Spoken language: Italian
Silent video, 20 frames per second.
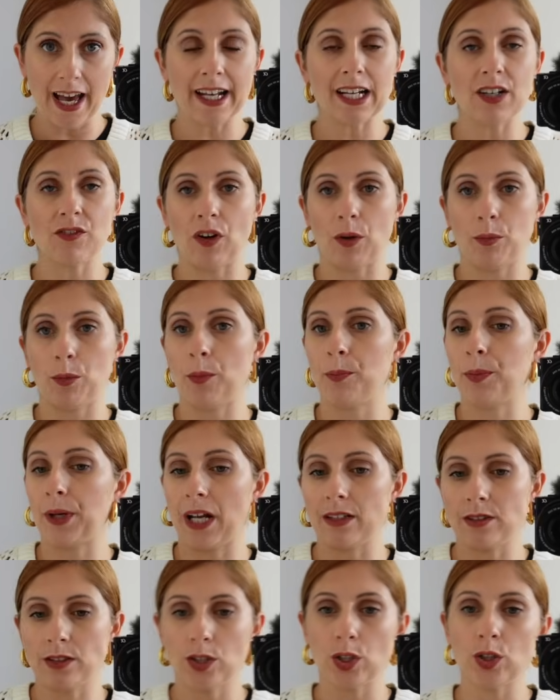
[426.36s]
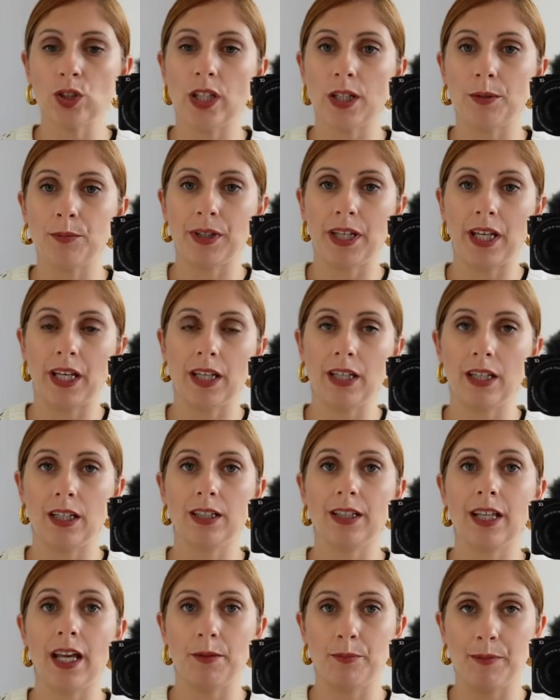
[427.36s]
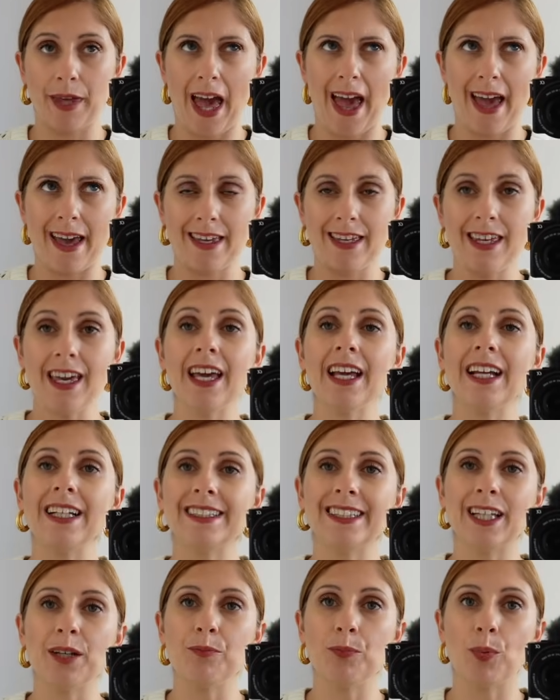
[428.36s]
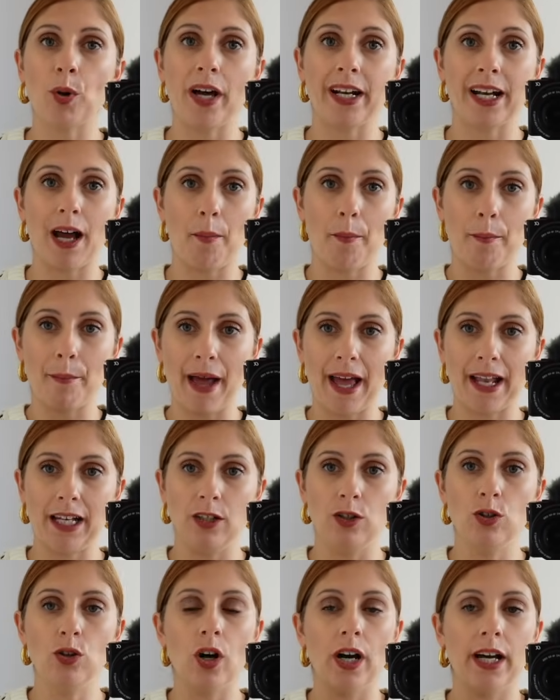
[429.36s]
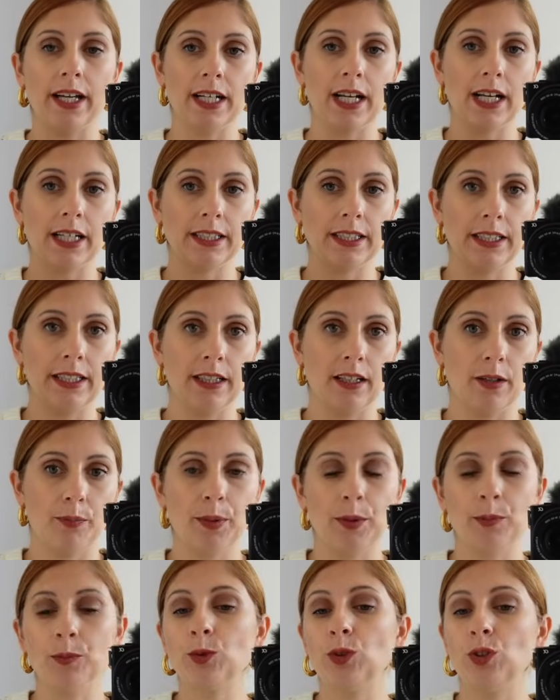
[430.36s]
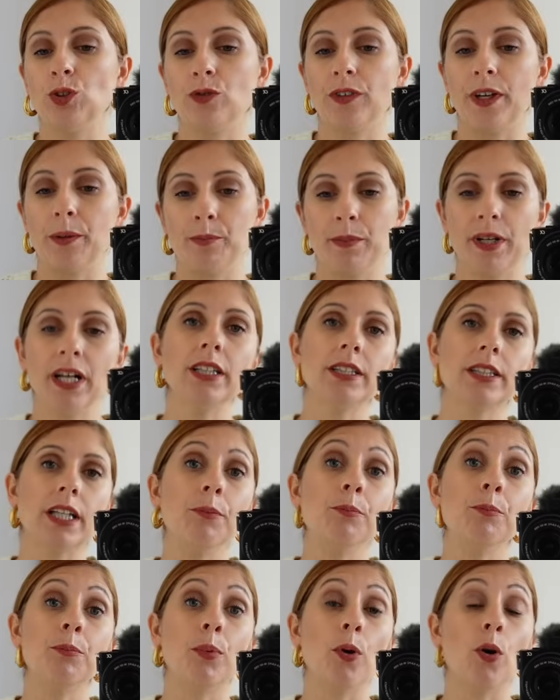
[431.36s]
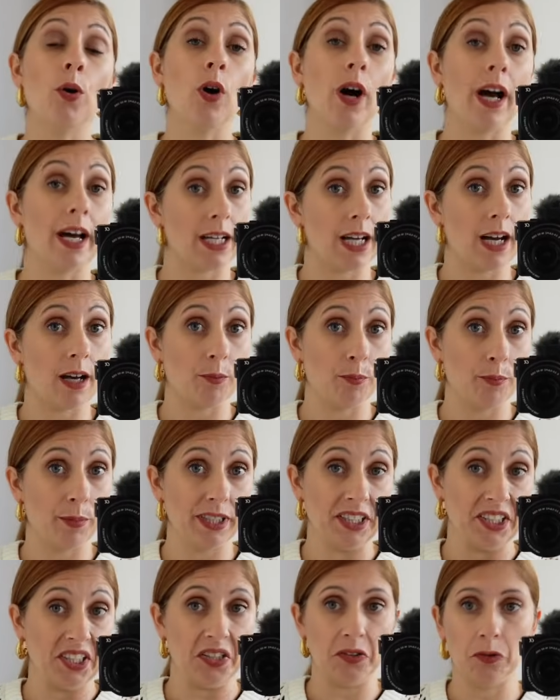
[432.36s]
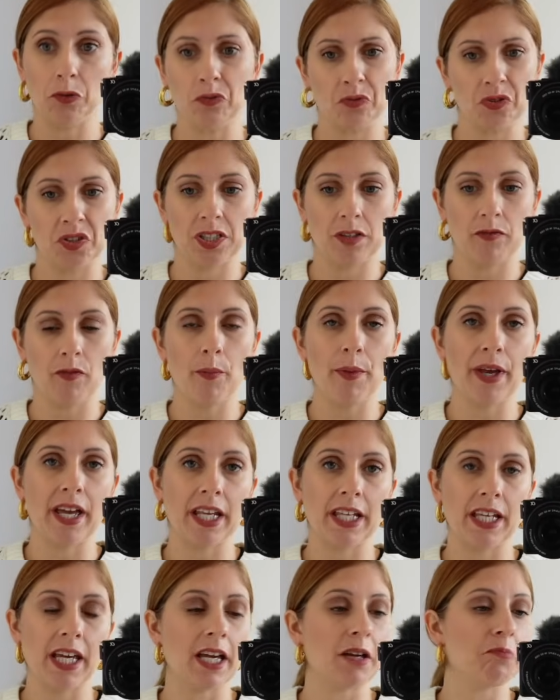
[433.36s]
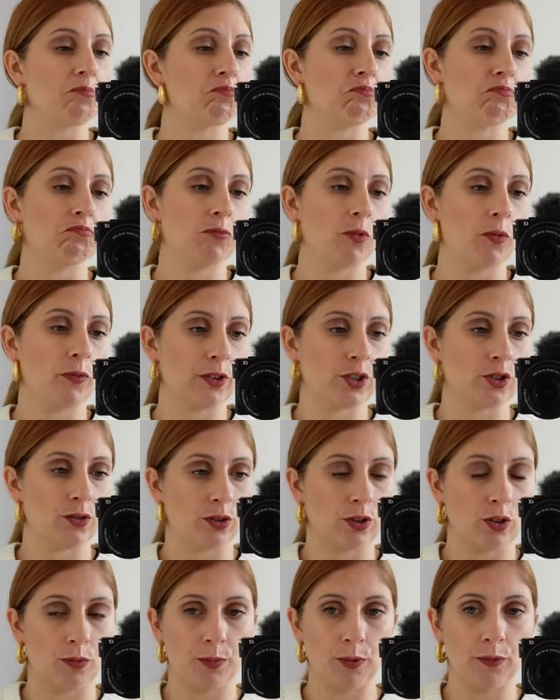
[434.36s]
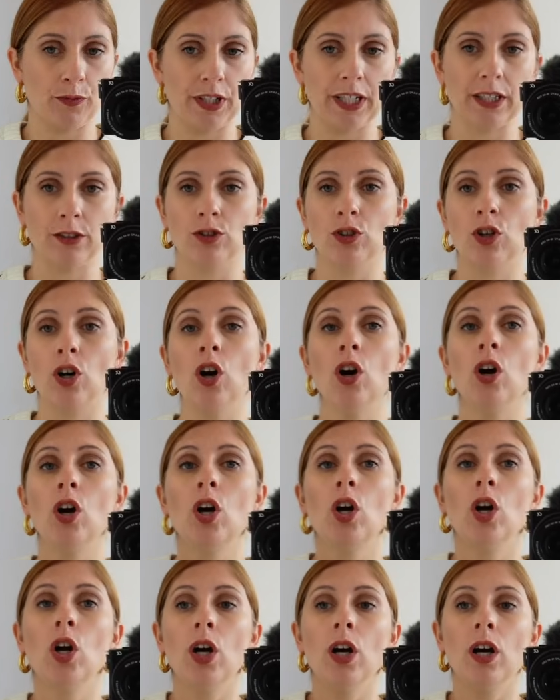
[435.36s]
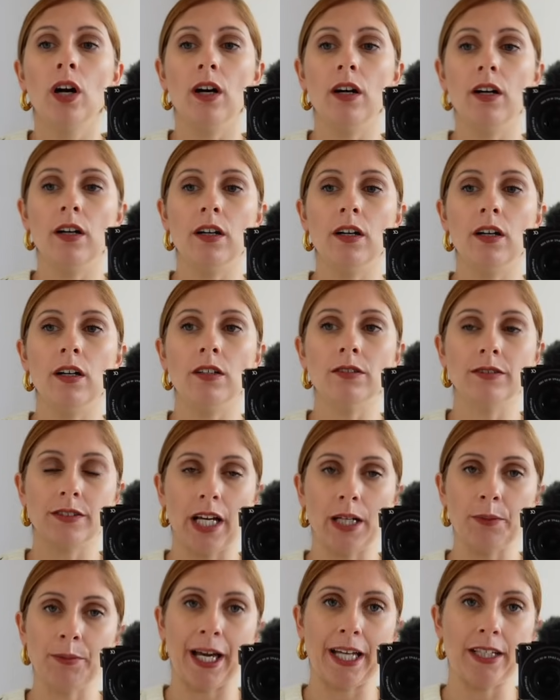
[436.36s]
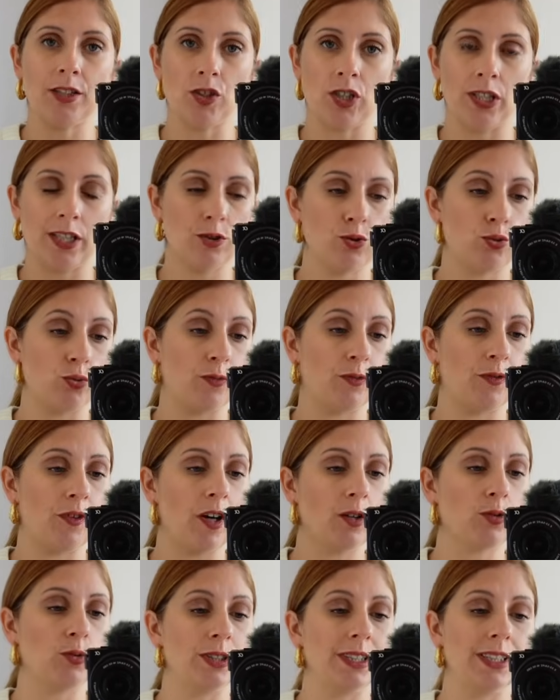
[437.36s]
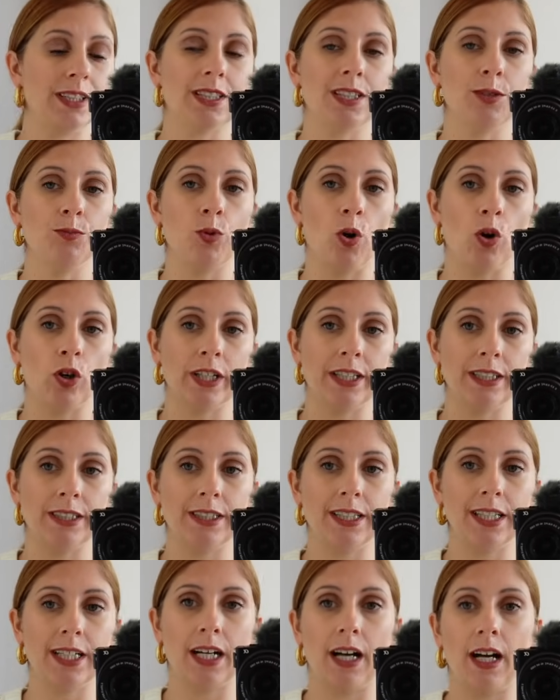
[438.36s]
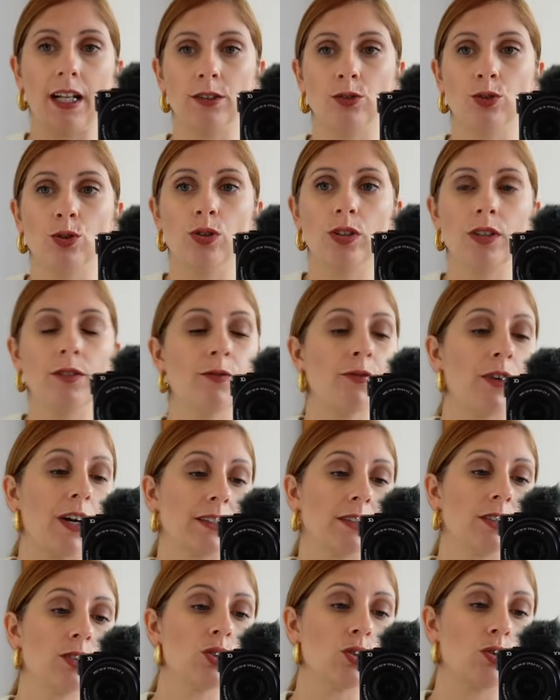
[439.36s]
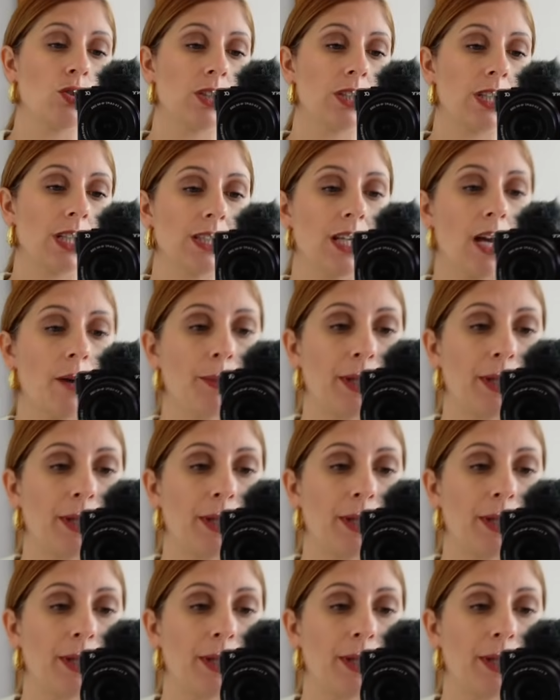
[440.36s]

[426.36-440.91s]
eravamo a pranzo dei miei, dei miei, il tempo era bello, era il primo di novembre, il tempo era bellino, stava bene, non faceva troppo freddo, eh, dai miei c'è la stufa, quindi si muore di caldo. Infatti sono andata a